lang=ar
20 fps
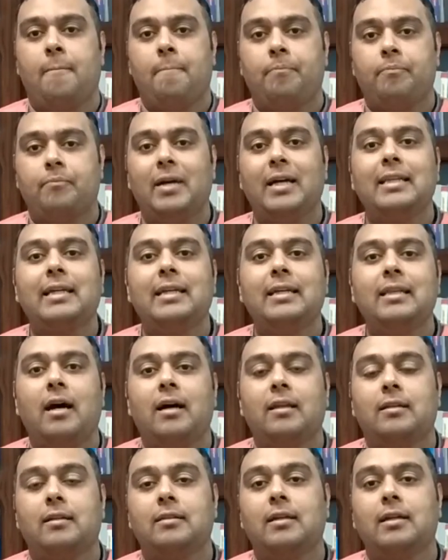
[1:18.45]
بعد كده
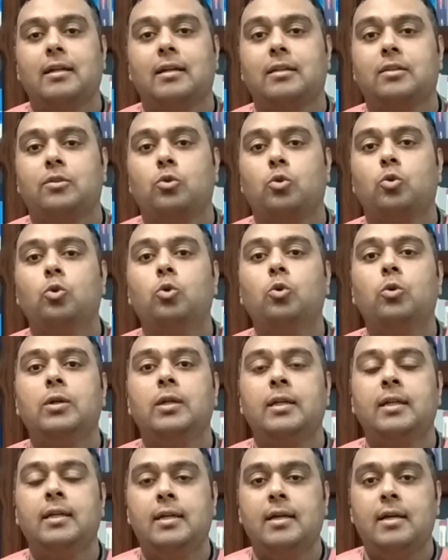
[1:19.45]
حضرتك
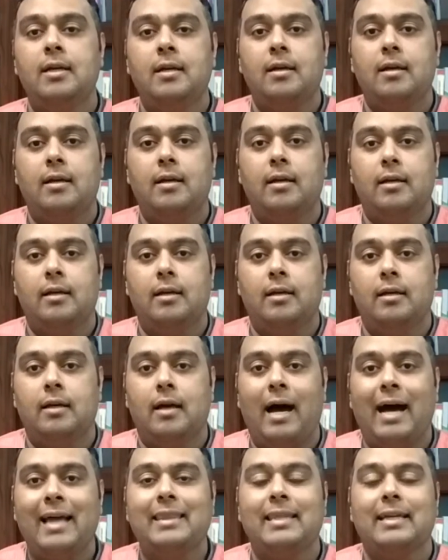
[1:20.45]
تكون آه،
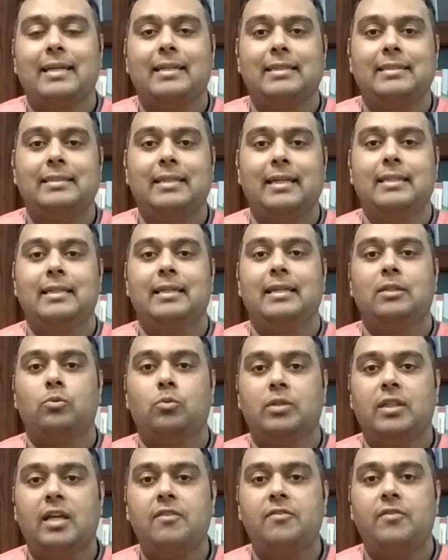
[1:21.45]
عندك استعداد
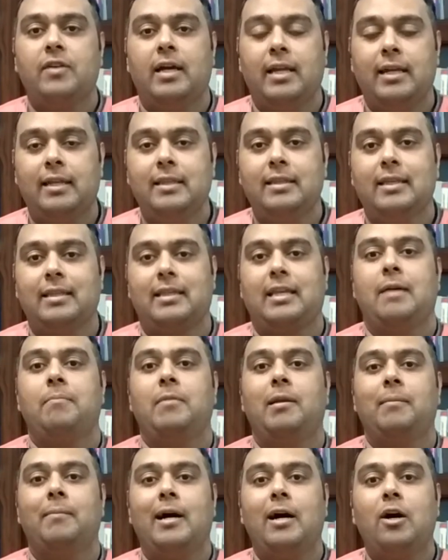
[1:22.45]
ودافع ان انت
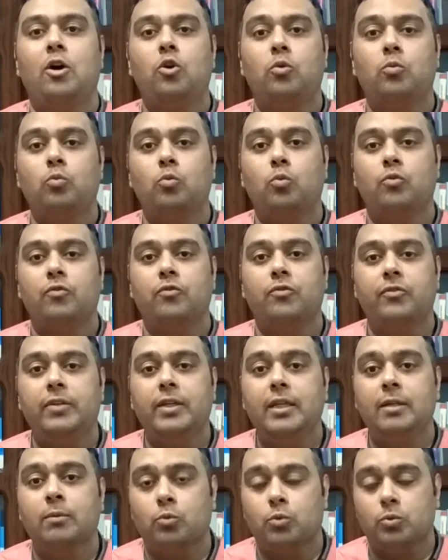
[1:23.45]
تكمل معاهم
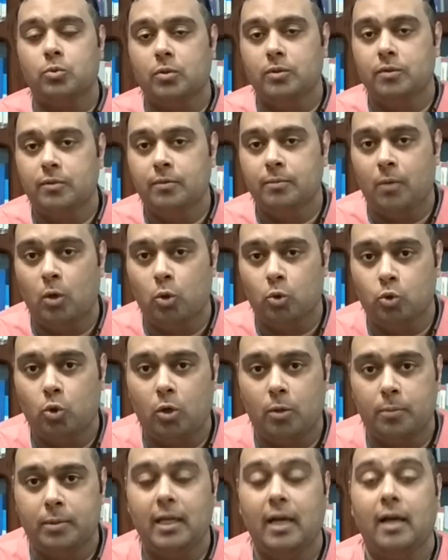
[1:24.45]
في
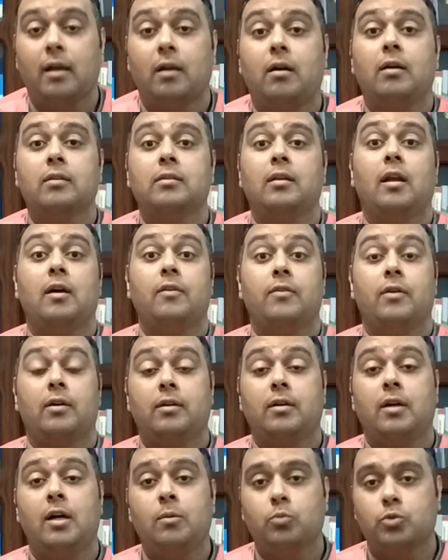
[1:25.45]
موضوع بتاع القاده
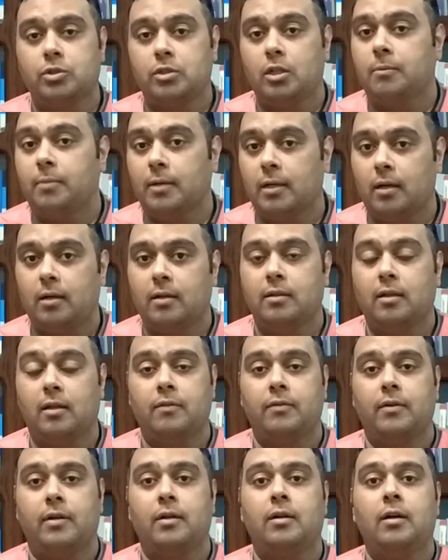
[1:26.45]
الافارقه مستقبل القاده
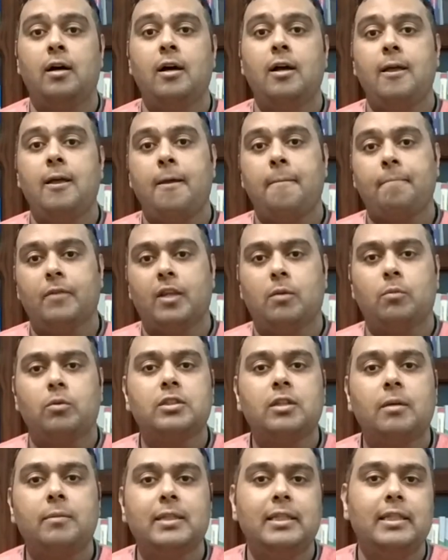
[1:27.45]
الافارقه
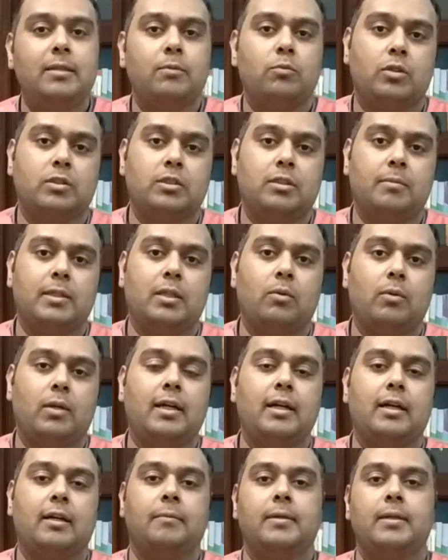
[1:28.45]
المنظمه دي منظمه دوليه
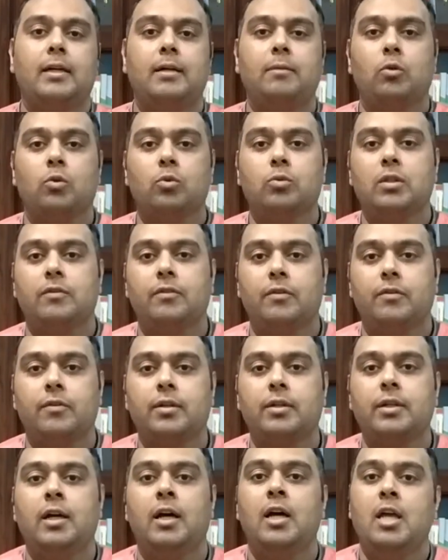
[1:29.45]
يا جماعه موجوده في
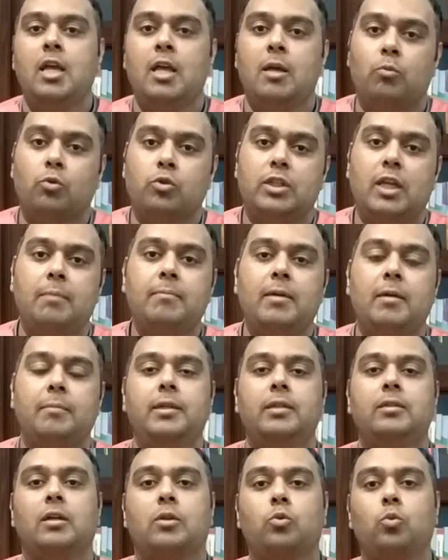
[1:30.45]
افريقيا مهتمه
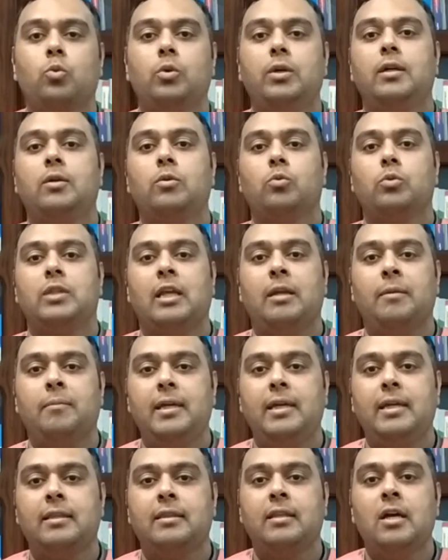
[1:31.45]
بتطوير
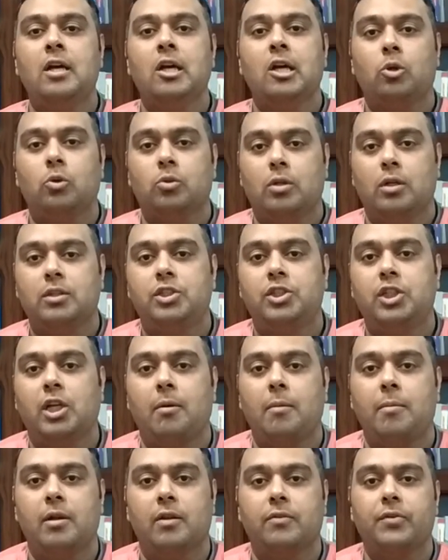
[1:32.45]
وتنميه قدرات
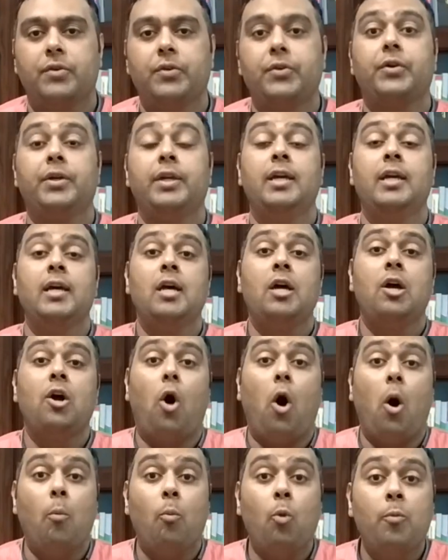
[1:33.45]
الشباب الافريقي
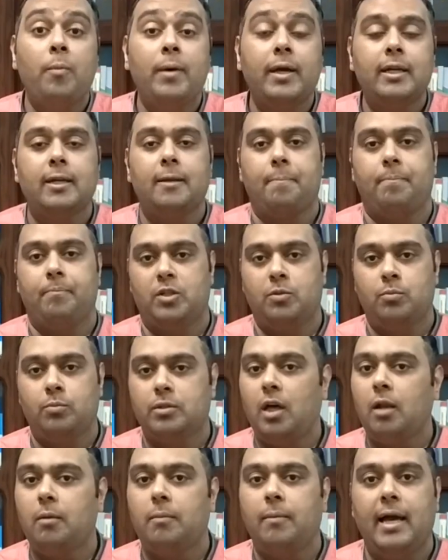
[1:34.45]
عموما مش
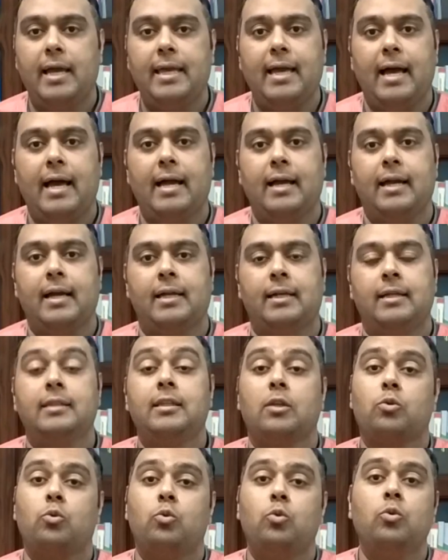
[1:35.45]
مطالبه اي حاجه ان انت
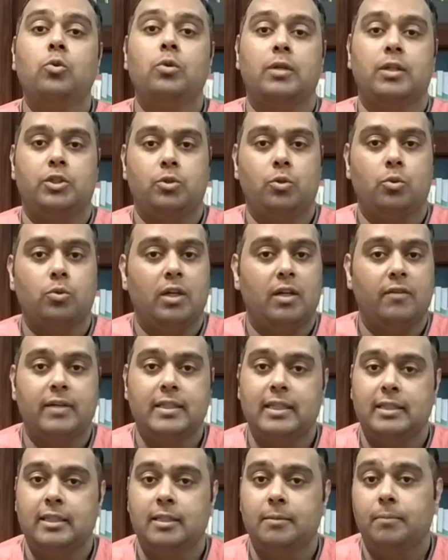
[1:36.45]
تكون الشروط اللي
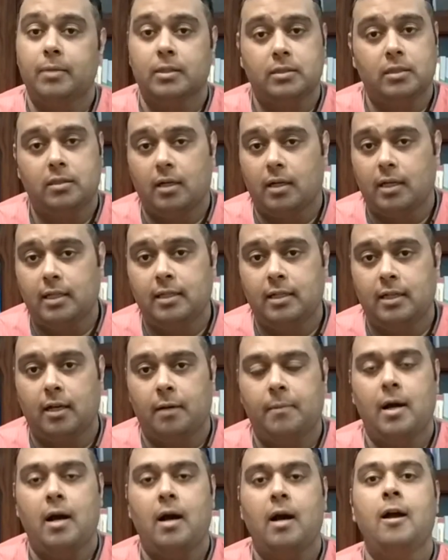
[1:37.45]
فاتت دي بسيطه جدا يا
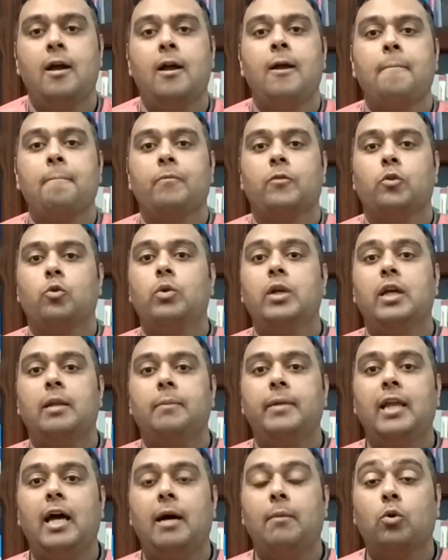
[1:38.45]
جماعه
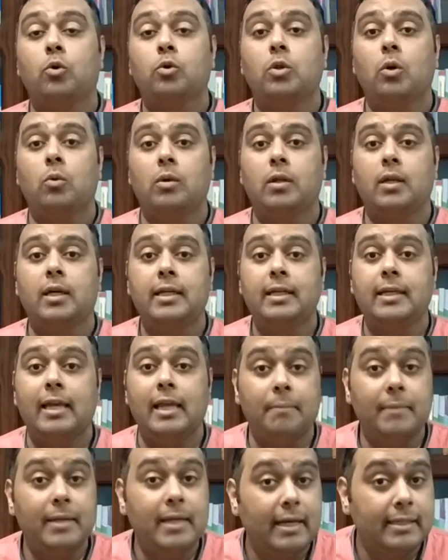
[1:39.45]
والمنحه موجوده اونلاين
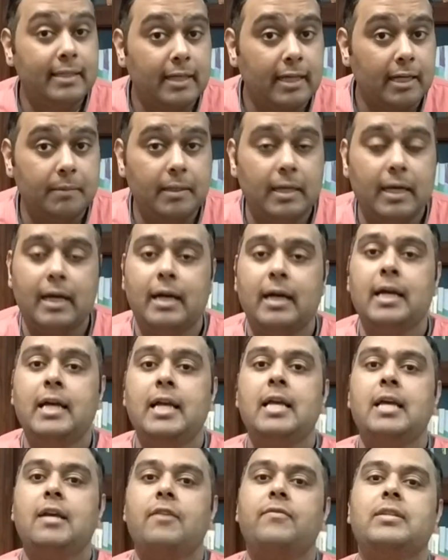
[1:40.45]
المنح دي يا جماعه
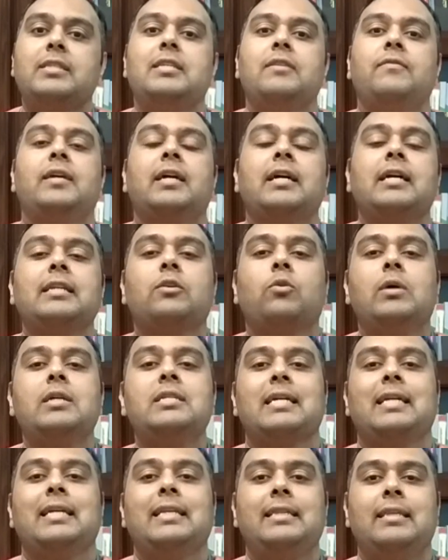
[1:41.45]
في السيفيهات
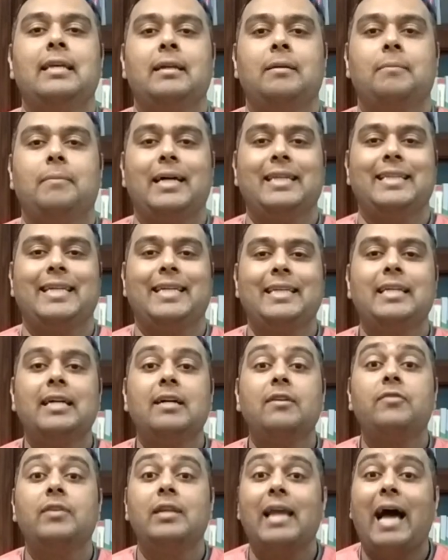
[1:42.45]
كويسه جدا بعد كده
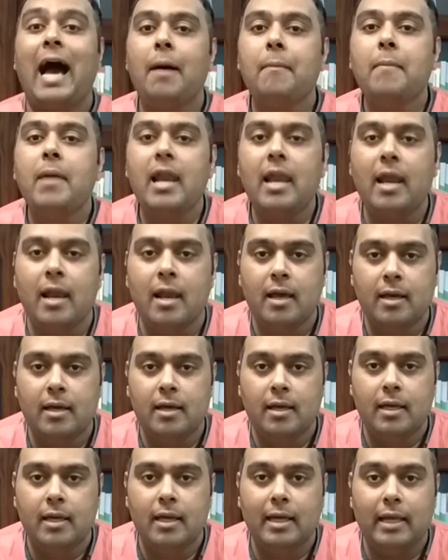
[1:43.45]
في العمل
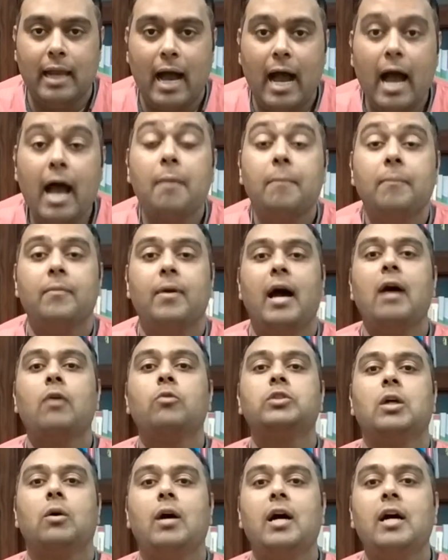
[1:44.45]
العام او
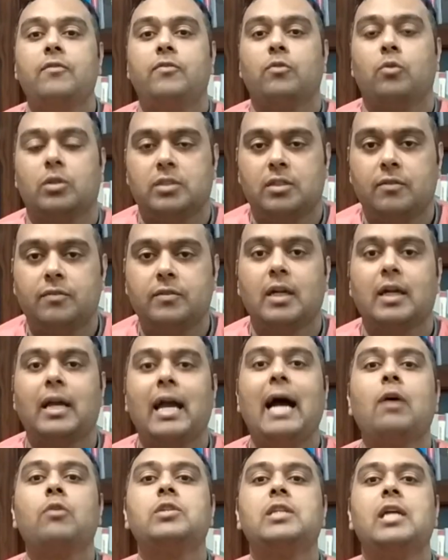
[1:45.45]
سواء في
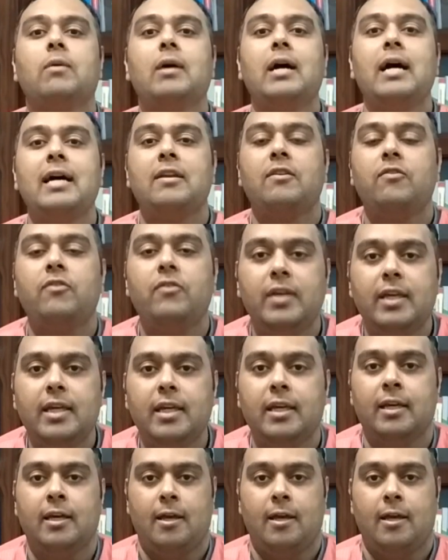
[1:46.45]
وظيفتك او سواء في